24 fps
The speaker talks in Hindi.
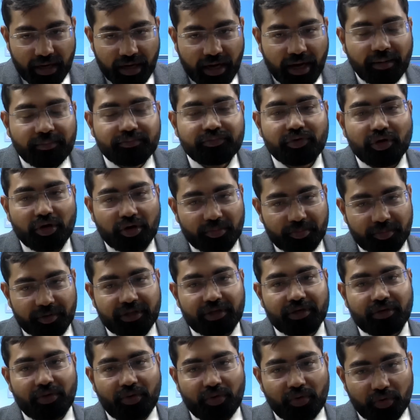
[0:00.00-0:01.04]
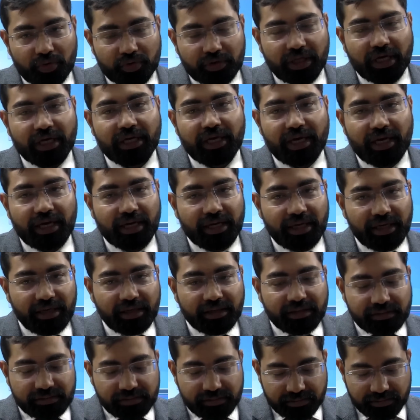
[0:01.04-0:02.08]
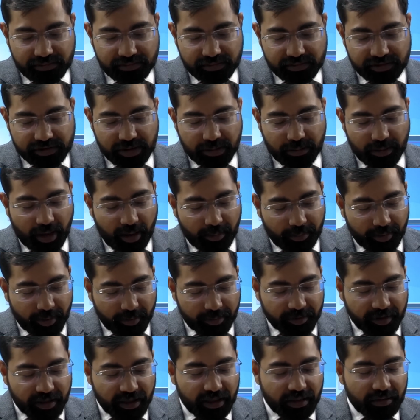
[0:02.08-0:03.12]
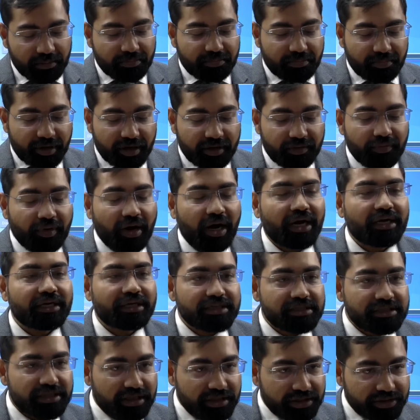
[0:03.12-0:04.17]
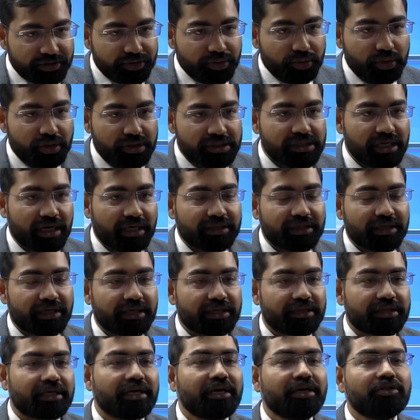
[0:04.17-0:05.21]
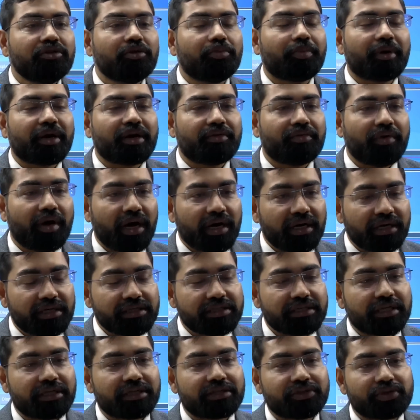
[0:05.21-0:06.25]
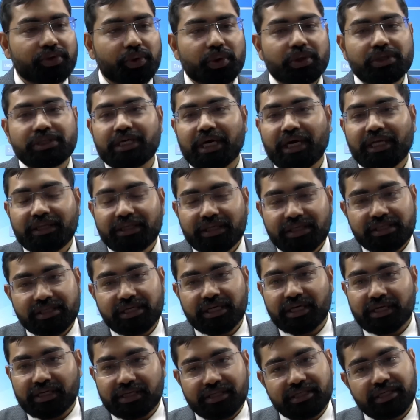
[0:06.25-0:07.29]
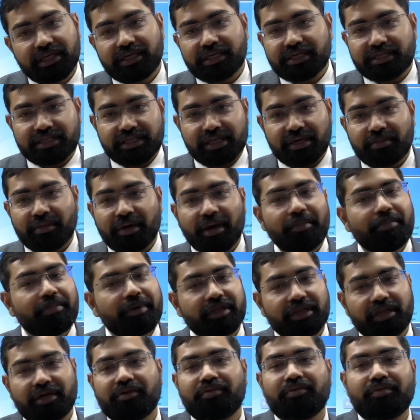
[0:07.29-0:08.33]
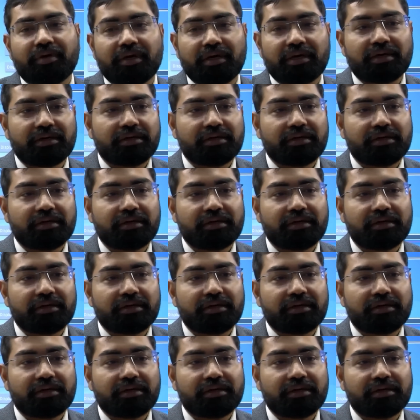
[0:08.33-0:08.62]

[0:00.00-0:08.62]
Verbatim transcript: आमतौर पे देखो होता क्या है जब आप अपने परिवार के सदस्यों के साथ रहते हैं तो परिवार के सदस्यों के साथ किसी न किसी रिश्ते में आप बंधे हुए हैं